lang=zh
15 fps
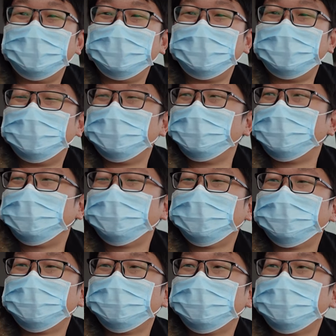那像你第一台
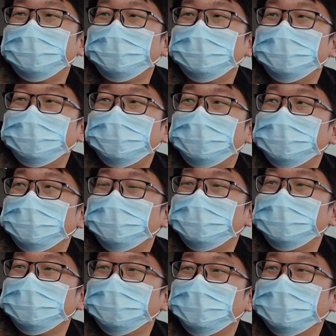车买的是 Mini One，
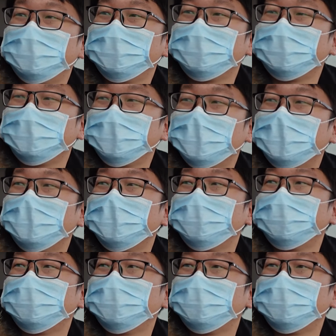呃，那第二
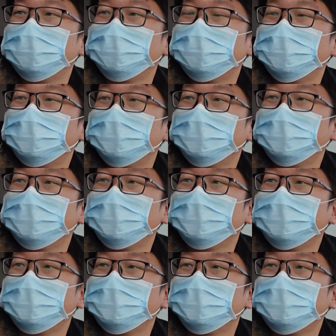台车为什么没有考
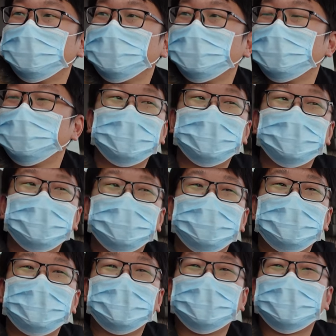虑 Mini One 呢？因为
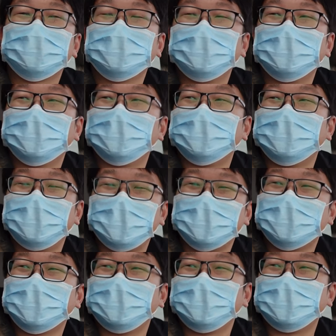也是那个克莱斯
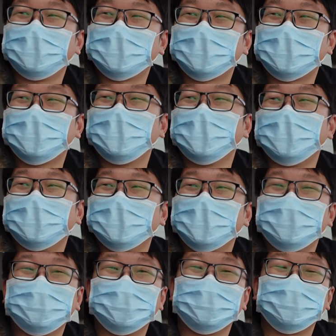勒的质量让
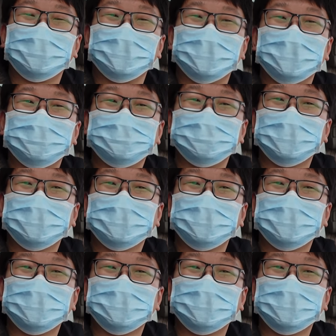我对。